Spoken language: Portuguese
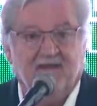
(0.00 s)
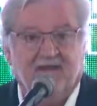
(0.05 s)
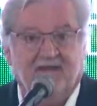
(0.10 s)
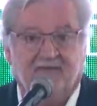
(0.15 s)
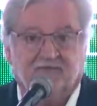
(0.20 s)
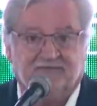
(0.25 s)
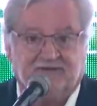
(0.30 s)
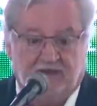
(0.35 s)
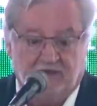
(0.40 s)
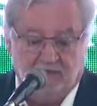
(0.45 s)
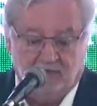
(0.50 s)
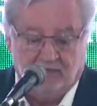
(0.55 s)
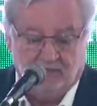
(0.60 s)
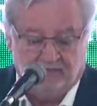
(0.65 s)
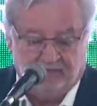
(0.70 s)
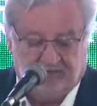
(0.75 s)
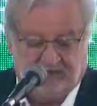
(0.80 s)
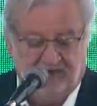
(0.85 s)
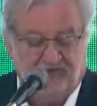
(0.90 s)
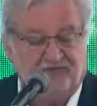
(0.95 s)
eu tenho
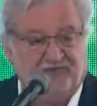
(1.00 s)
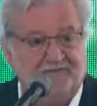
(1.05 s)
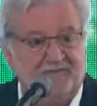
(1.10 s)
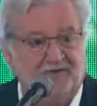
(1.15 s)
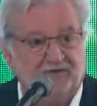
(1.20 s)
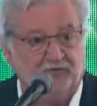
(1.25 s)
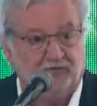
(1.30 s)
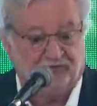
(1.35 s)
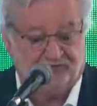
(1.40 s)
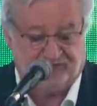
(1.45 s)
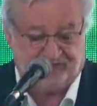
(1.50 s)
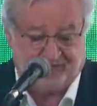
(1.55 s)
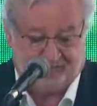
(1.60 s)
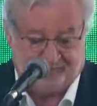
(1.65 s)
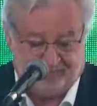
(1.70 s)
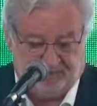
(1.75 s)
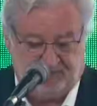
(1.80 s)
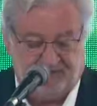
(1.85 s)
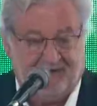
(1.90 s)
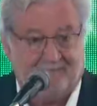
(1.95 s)
15 minutos, já,
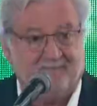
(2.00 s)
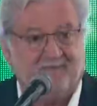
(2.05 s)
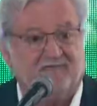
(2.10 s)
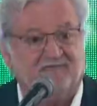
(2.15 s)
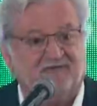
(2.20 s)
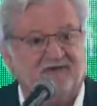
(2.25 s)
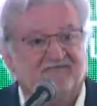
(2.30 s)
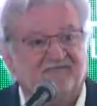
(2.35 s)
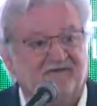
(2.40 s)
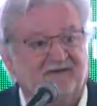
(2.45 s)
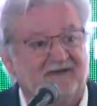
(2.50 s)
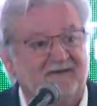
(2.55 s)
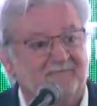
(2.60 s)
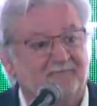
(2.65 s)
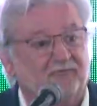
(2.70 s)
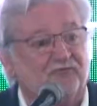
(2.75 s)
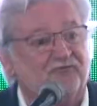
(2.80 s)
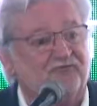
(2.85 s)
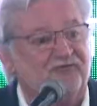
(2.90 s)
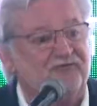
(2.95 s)
já, já falei
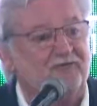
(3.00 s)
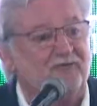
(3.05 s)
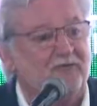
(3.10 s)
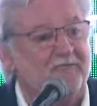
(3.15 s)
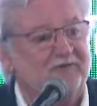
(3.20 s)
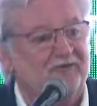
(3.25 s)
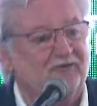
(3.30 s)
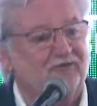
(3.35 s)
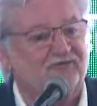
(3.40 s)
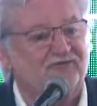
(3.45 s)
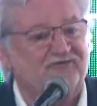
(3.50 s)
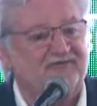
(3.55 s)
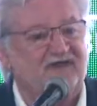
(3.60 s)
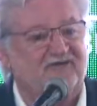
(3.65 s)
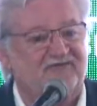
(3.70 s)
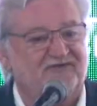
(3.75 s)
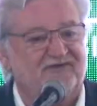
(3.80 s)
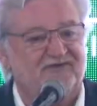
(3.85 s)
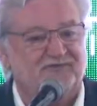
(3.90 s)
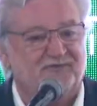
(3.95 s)
por cinco minutos
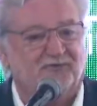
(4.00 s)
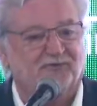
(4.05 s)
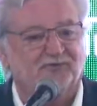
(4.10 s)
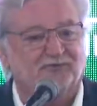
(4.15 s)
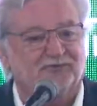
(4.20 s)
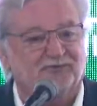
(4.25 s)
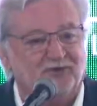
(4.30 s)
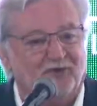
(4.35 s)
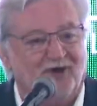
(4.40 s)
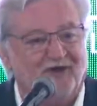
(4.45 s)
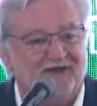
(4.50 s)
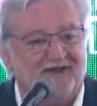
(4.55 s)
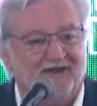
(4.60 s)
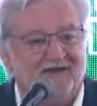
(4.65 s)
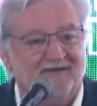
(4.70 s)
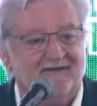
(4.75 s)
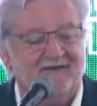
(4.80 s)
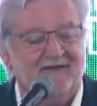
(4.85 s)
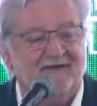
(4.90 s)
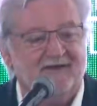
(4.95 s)
nessa introdutória,